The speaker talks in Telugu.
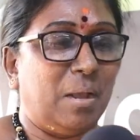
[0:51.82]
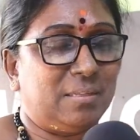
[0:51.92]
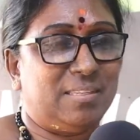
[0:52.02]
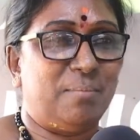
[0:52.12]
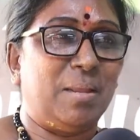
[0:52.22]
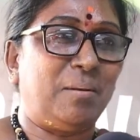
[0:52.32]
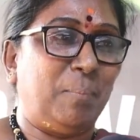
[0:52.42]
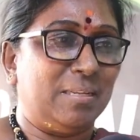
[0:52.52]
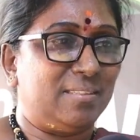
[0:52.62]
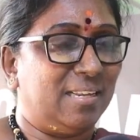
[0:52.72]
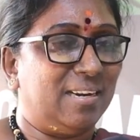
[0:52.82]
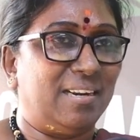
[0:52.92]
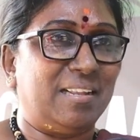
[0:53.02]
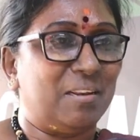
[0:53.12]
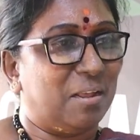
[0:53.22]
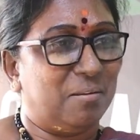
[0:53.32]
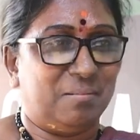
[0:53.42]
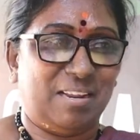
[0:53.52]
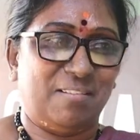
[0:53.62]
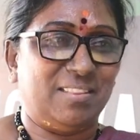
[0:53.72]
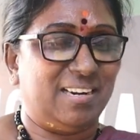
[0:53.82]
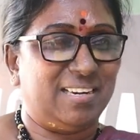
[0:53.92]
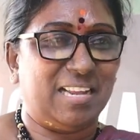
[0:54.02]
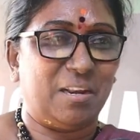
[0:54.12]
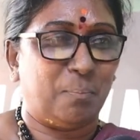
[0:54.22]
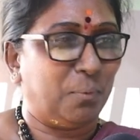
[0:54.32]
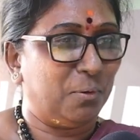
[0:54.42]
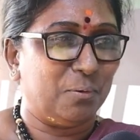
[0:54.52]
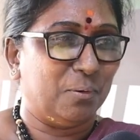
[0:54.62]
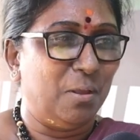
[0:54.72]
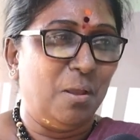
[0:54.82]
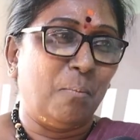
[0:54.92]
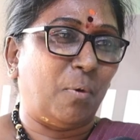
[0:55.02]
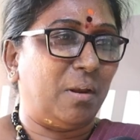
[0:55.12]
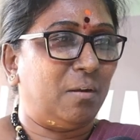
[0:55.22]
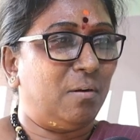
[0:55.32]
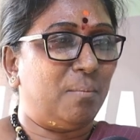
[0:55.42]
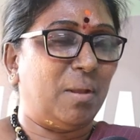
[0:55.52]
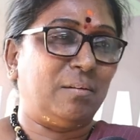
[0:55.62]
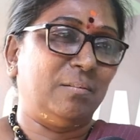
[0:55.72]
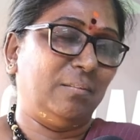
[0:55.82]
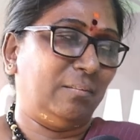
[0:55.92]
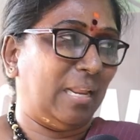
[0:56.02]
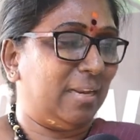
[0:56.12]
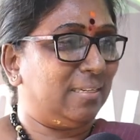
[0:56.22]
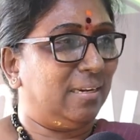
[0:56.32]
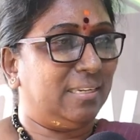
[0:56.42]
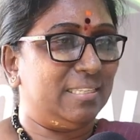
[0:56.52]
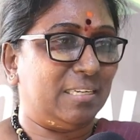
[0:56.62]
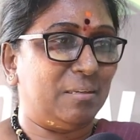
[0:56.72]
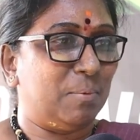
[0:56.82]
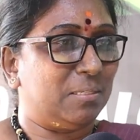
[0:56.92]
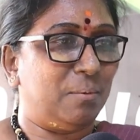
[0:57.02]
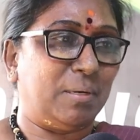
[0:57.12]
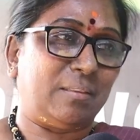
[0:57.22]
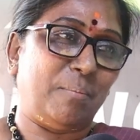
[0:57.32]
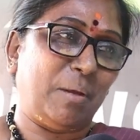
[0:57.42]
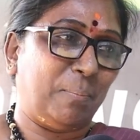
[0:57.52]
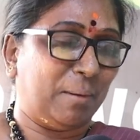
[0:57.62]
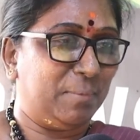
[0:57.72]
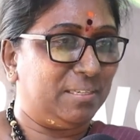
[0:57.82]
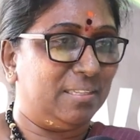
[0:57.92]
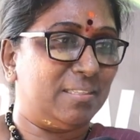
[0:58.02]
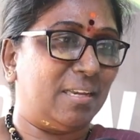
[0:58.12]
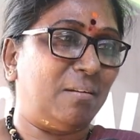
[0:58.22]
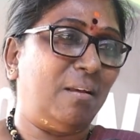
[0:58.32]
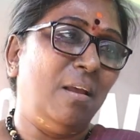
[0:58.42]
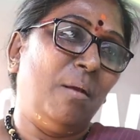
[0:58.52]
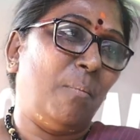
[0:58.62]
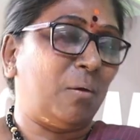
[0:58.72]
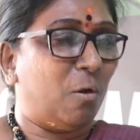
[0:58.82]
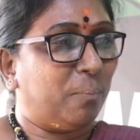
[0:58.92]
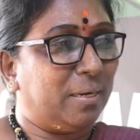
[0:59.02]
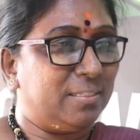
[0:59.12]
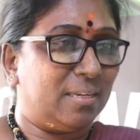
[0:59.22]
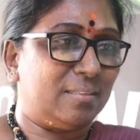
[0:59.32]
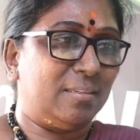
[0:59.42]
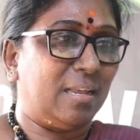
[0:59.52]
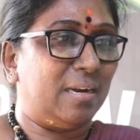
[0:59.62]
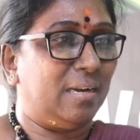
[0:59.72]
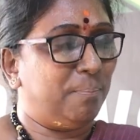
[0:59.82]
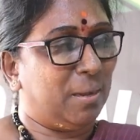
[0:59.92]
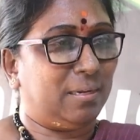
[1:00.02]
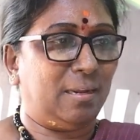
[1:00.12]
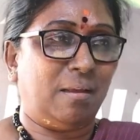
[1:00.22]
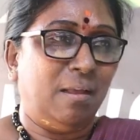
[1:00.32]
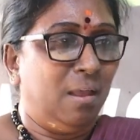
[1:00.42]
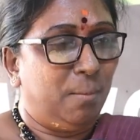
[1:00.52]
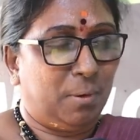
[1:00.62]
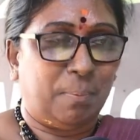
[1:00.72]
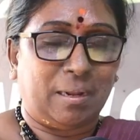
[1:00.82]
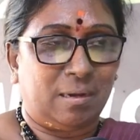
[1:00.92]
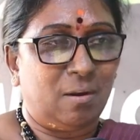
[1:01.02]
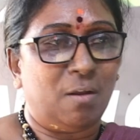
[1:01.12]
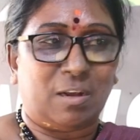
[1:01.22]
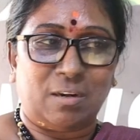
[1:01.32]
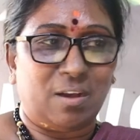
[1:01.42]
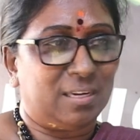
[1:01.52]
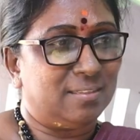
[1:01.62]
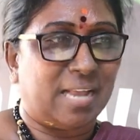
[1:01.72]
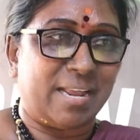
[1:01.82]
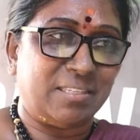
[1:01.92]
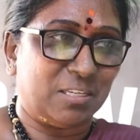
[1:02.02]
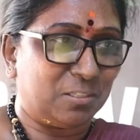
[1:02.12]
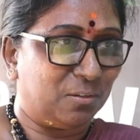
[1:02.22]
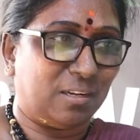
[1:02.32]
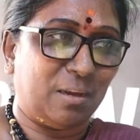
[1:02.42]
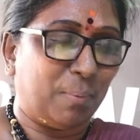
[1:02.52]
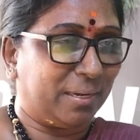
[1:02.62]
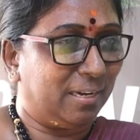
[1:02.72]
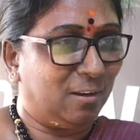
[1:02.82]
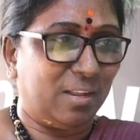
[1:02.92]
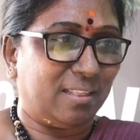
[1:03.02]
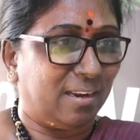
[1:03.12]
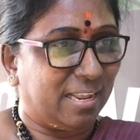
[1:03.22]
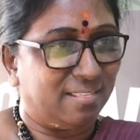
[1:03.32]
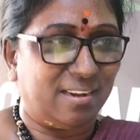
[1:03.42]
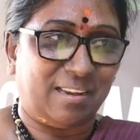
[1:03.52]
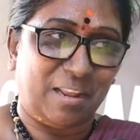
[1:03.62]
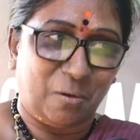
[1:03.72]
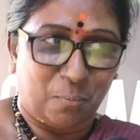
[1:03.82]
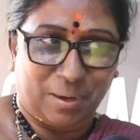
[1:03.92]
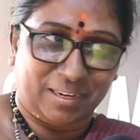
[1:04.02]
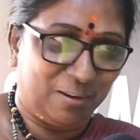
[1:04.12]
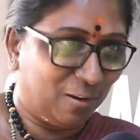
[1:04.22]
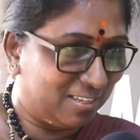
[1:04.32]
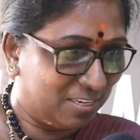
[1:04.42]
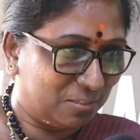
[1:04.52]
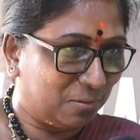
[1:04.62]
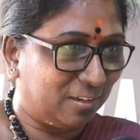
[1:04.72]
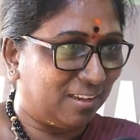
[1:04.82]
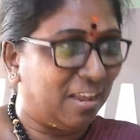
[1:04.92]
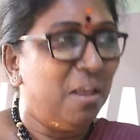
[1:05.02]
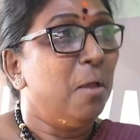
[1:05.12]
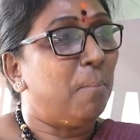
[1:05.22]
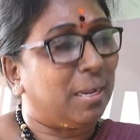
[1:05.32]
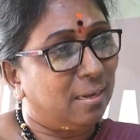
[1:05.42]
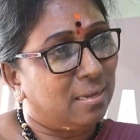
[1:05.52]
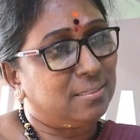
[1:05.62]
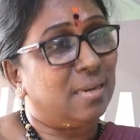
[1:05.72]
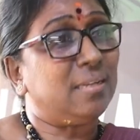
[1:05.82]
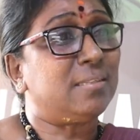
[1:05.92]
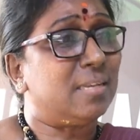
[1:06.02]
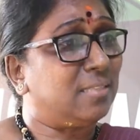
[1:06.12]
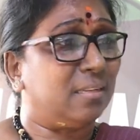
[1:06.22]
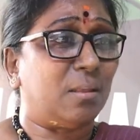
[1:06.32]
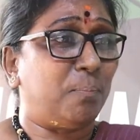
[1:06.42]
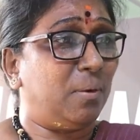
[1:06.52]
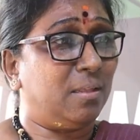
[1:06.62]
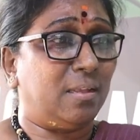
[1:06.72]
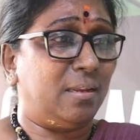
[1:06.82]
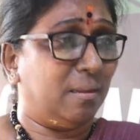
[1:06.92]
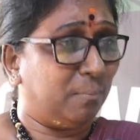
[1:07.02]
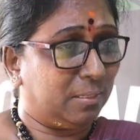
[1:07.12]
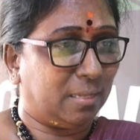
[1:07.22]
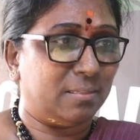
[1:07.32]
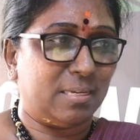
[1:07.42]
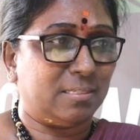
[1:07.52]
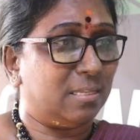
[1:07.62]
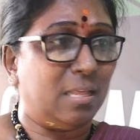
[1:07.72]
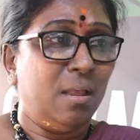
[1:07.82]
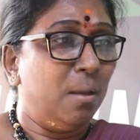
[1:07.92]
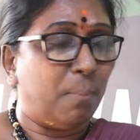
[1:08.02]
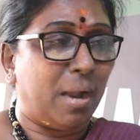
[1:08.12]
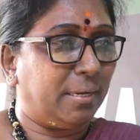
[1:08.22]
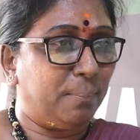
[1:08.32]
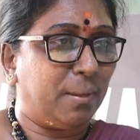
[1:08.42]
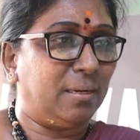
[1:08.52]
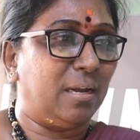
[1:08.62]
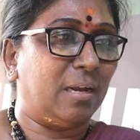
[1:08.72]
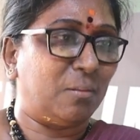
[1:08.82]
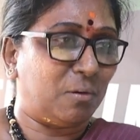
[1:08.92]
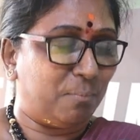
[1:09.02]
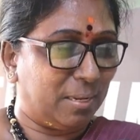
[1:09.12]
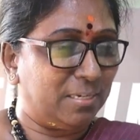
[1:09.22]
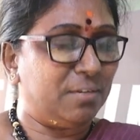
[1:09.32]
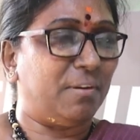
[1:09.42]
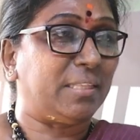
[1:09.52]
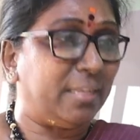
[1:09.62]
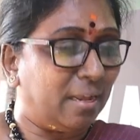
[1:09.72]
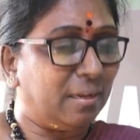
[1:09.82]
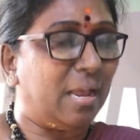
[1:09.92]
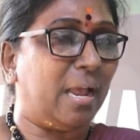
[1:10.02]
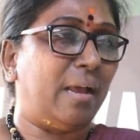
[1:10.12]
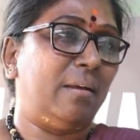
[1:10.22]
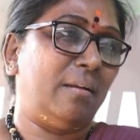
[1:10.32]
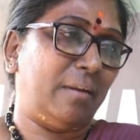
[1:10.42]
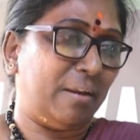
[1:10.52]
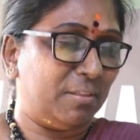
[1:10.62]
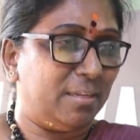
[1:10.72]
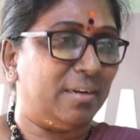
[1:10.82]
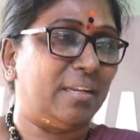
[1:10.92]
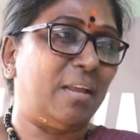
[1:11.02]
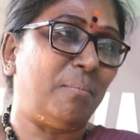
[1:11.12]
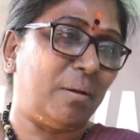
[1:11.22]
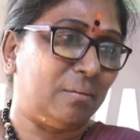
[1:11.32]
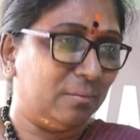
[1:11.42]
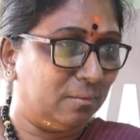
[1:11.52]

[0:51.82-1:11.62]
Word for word: మాకు సిబిఎన్ ప్లస్ అండి రేవంత్ రెడ్డి గారు ఎప్పుడు మొన్న కూడా మాకు ఎలక్షన్ లకి బస్సులు పెడితే మాకు పర్మిషన్ ఇచ్చారు మాకు కోఆపరేట్ చేస్తున్నారండి పక్క ఇప్పుడు పక్కన ఒకరికొకరు సాయం చేసుకుంటాం పక్కింట్లో ఏదన్నా అయిందంటే ఇంకో పక్కింటి వాళ్ళని చేసుకుంటాం పక్క రాష్ట్రానికి చేశారు తప్పులేదు ఆయన ఆయన చేసింది అనేది పార్టీ పరంగా కాదు ఒక మనిషి వ్యక్తిగంగా రేవంత్ రెడ్డి గారు మాకు